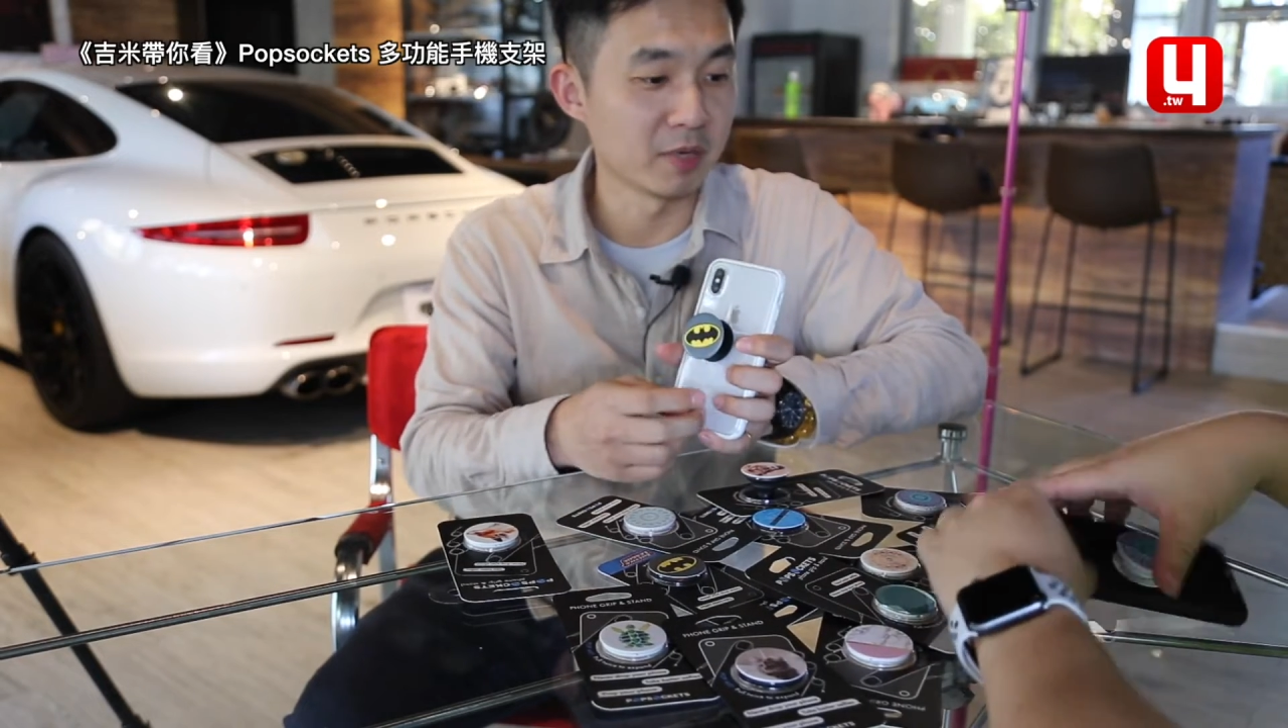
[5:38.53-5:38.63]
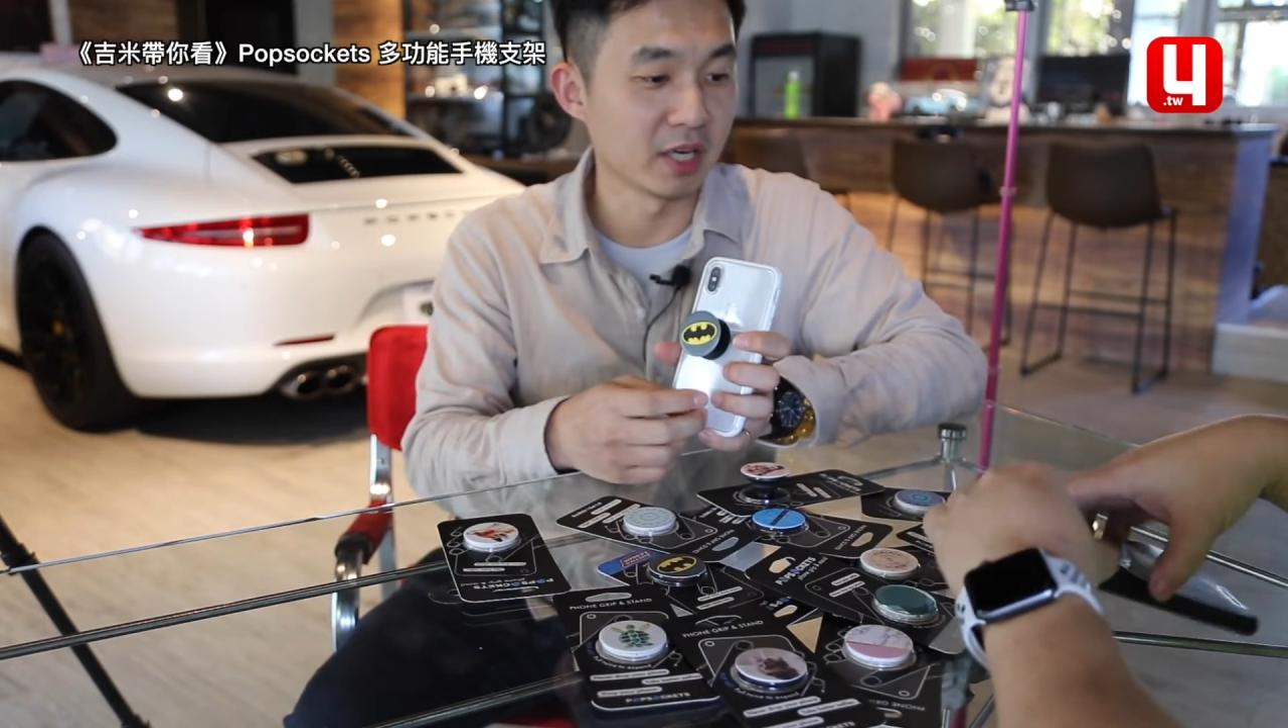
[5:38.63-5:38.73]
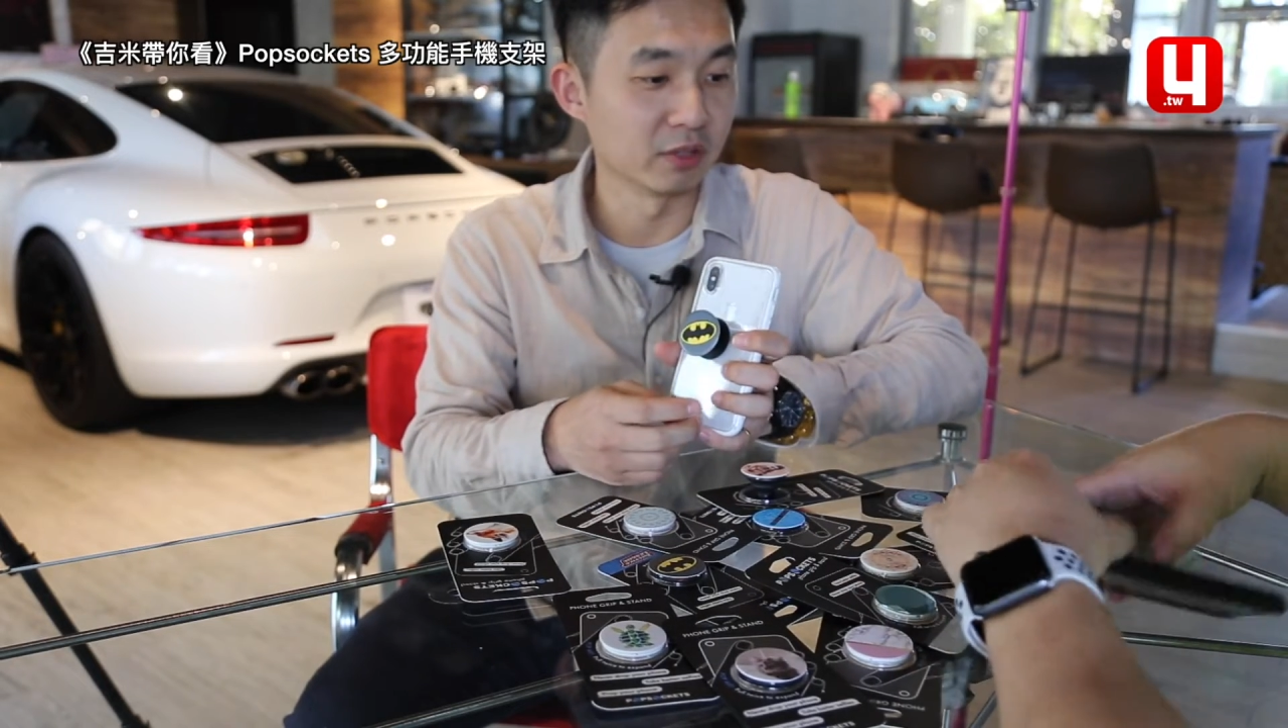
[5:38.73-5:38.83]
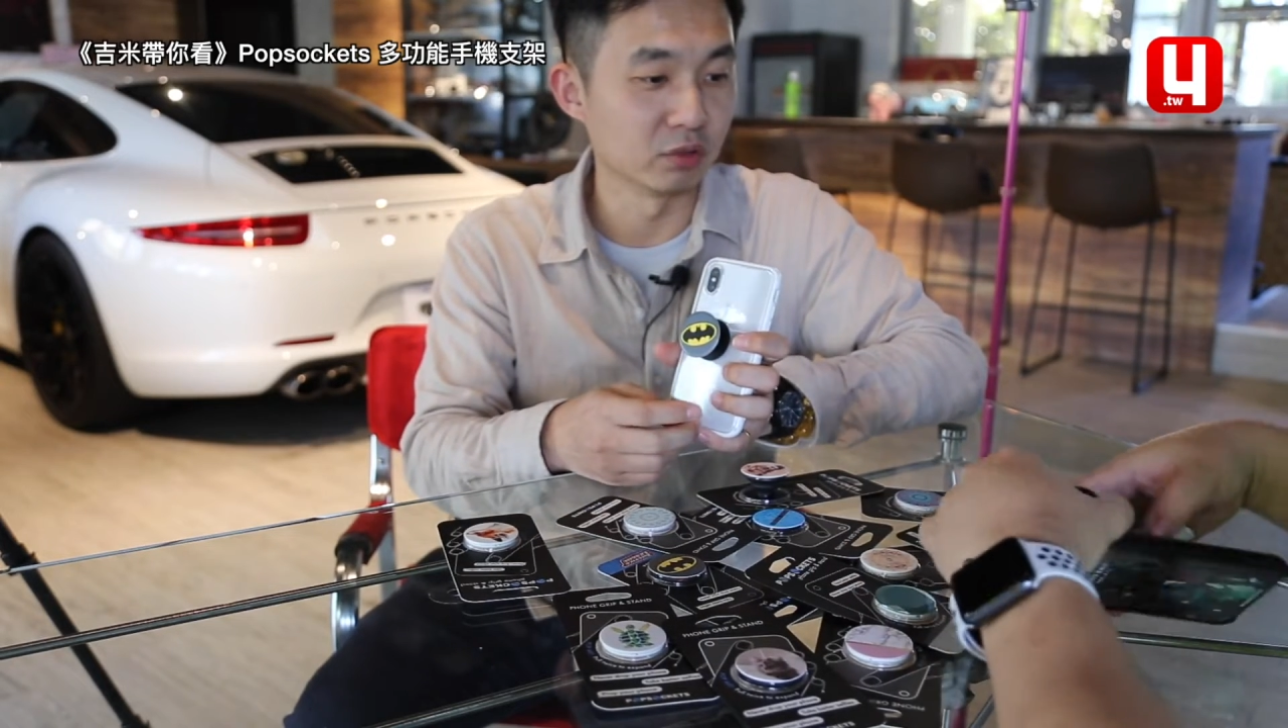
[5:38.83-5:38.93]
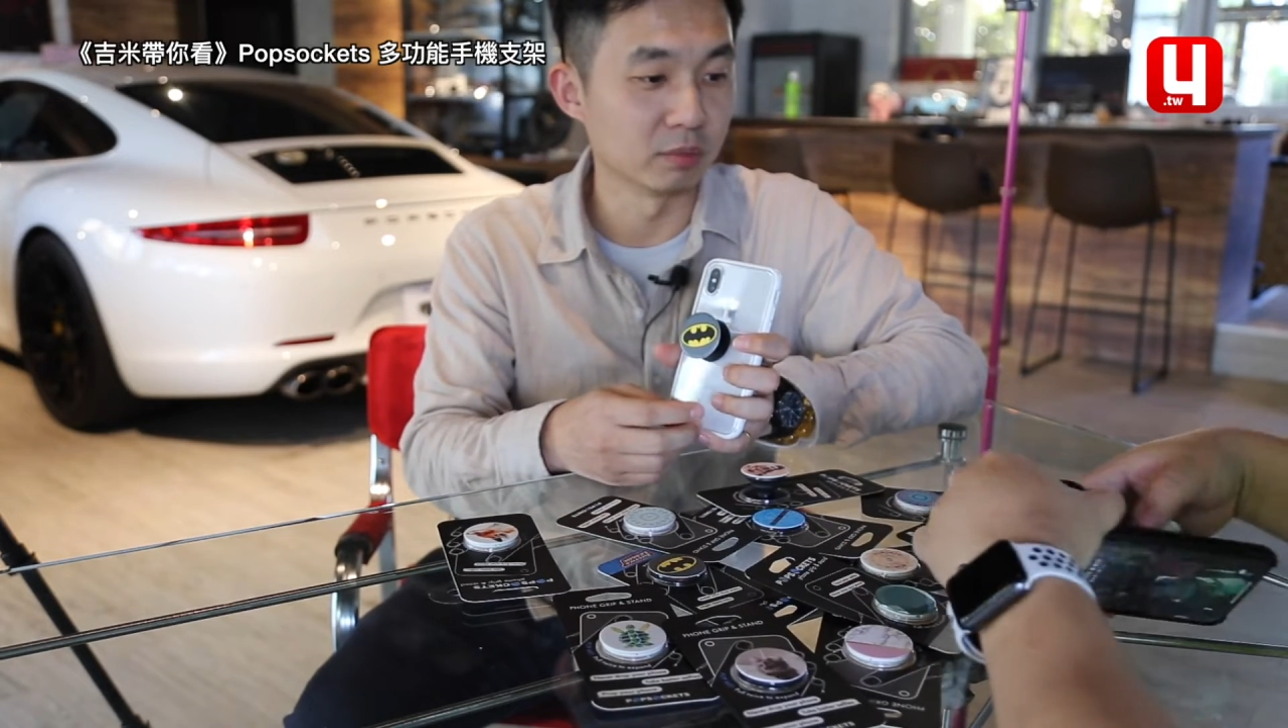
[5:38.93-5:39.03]

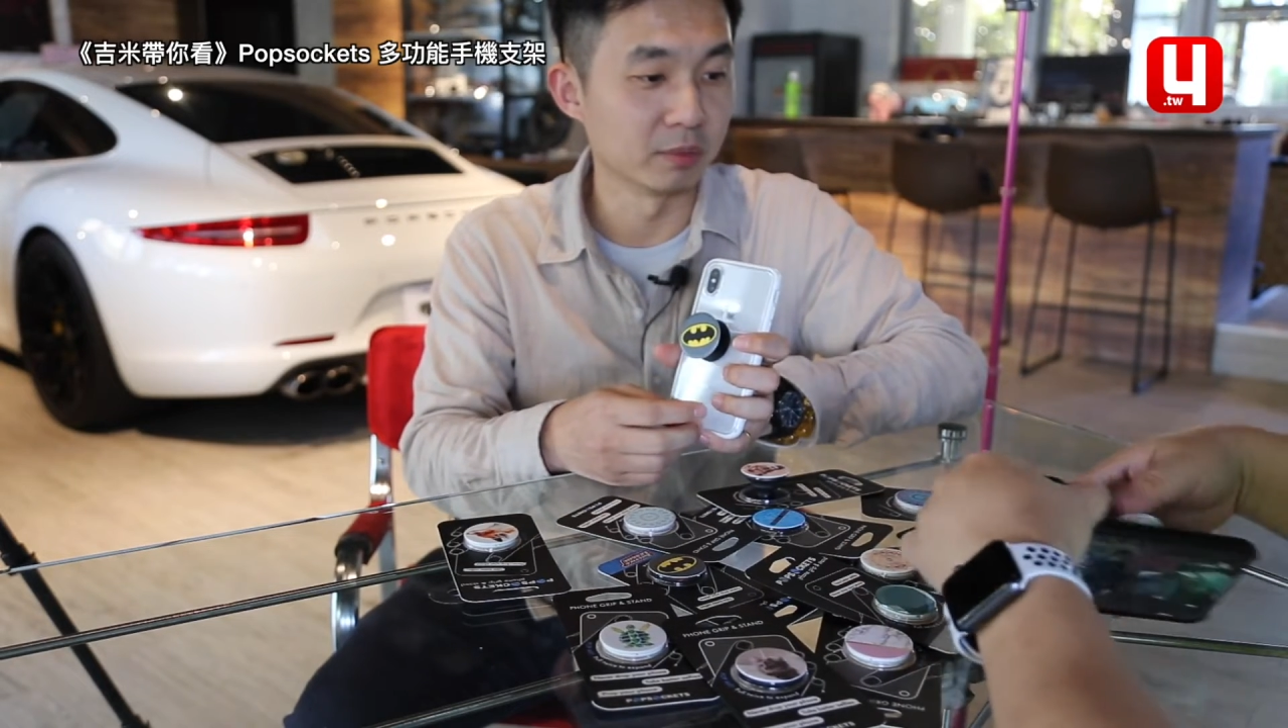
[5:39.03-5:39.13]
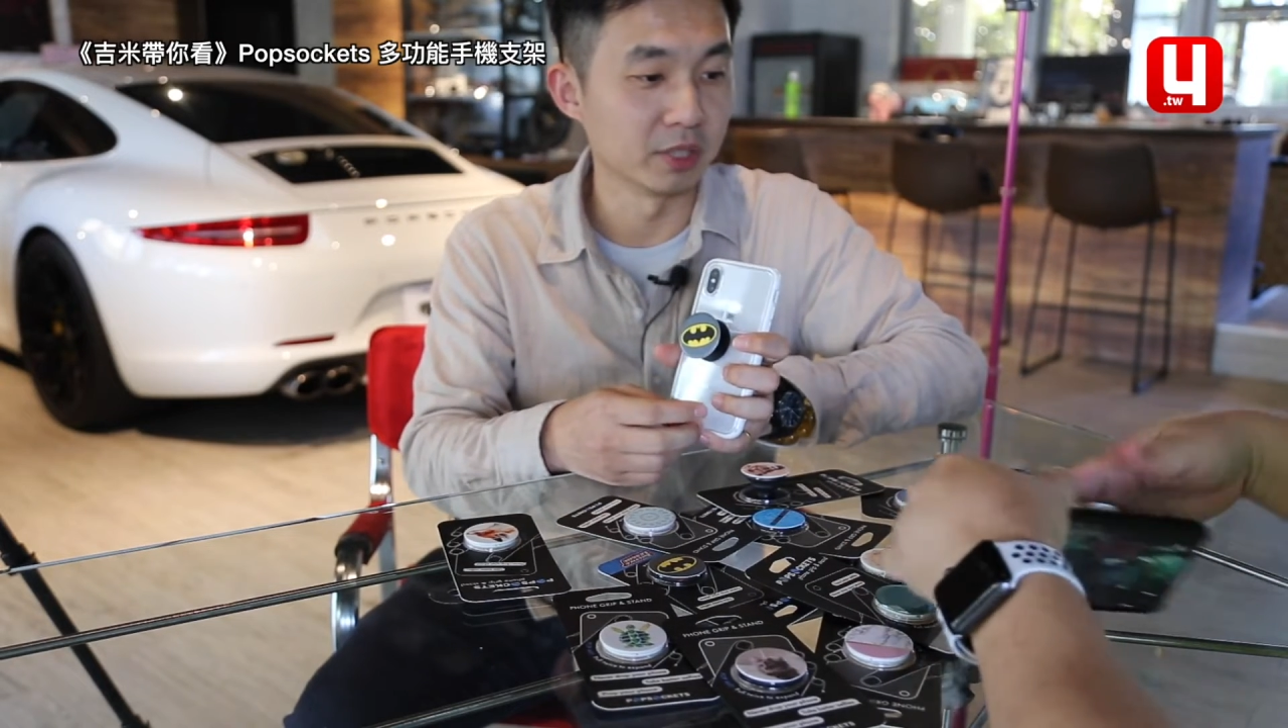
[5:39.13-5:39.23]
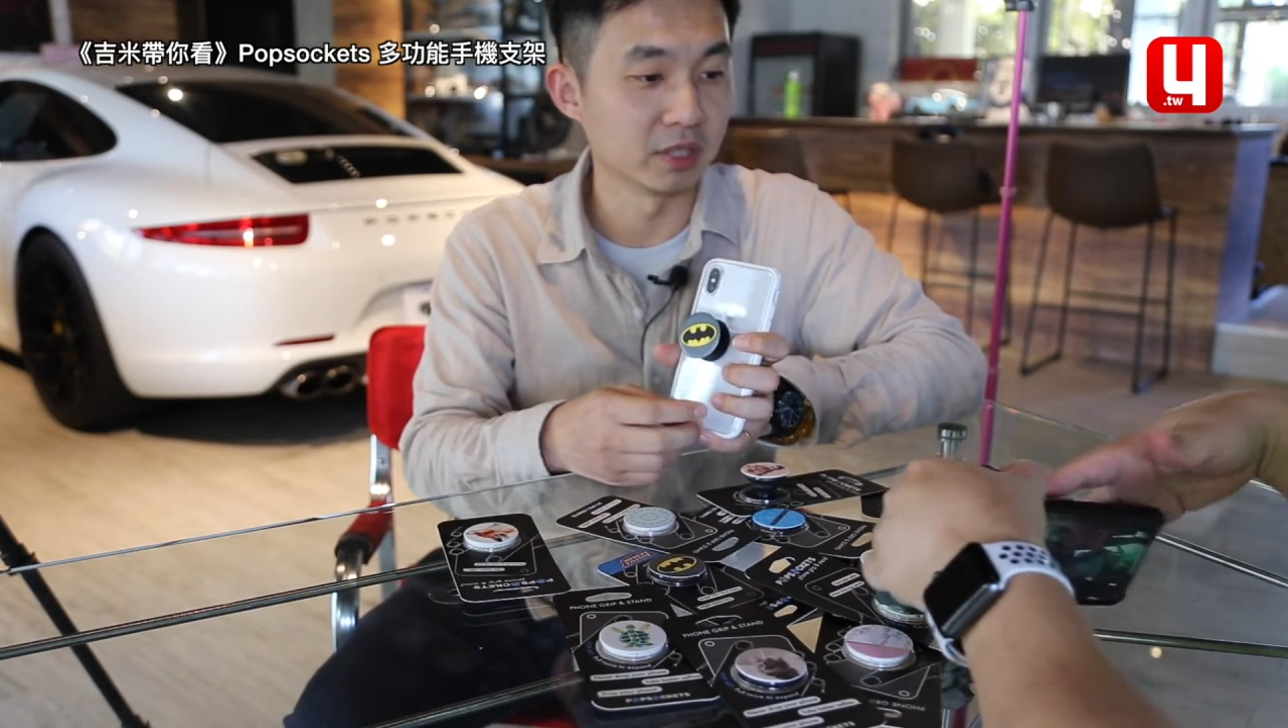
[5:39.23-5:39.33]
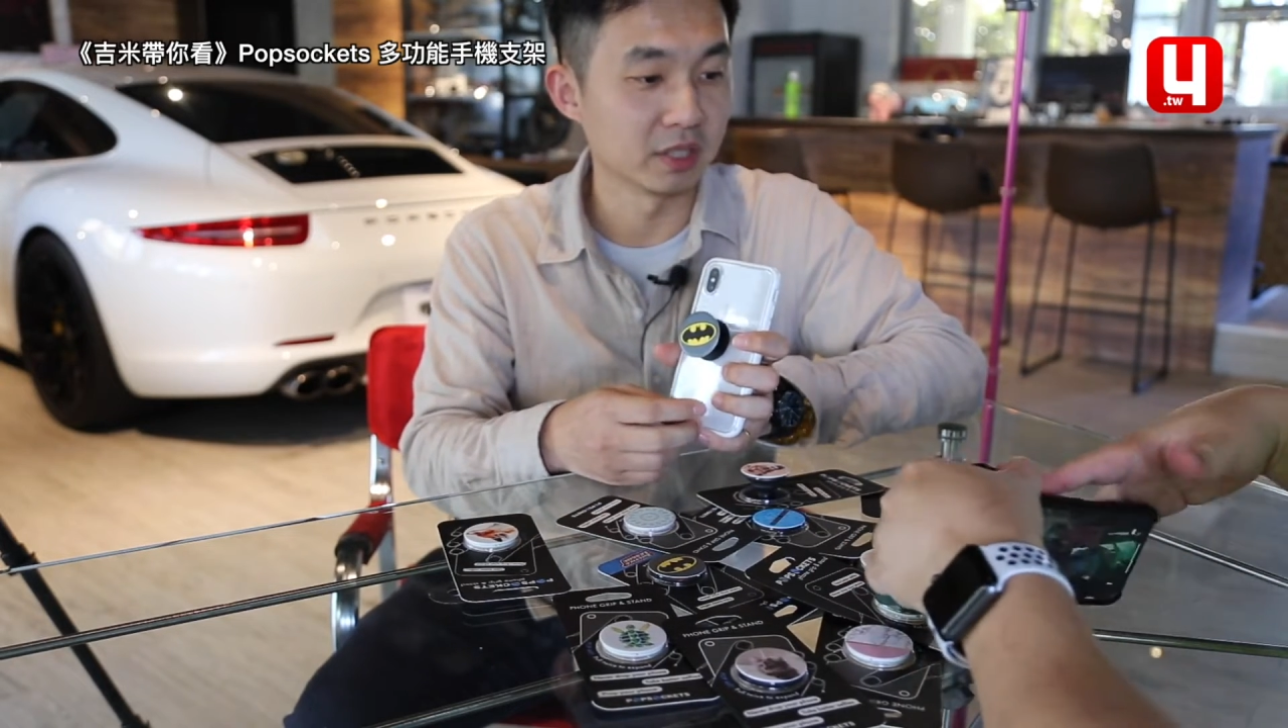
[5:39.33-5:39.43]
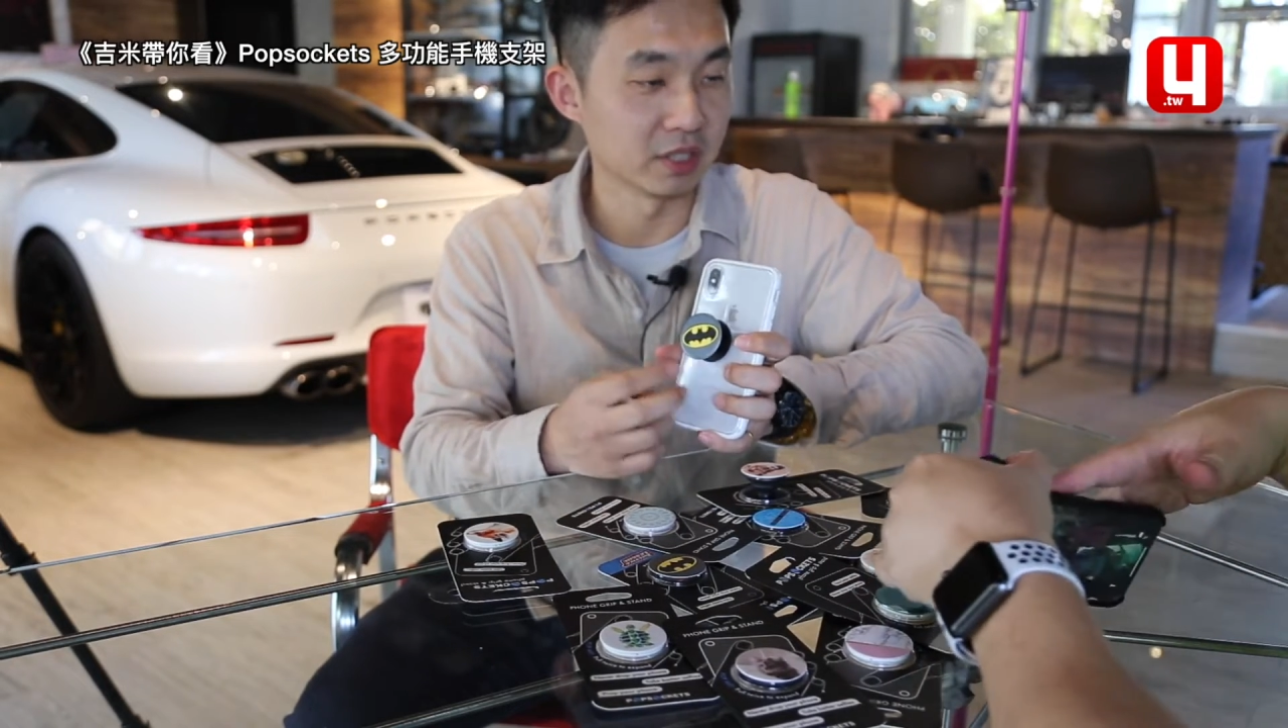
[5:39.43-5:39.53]
面凹凸不平，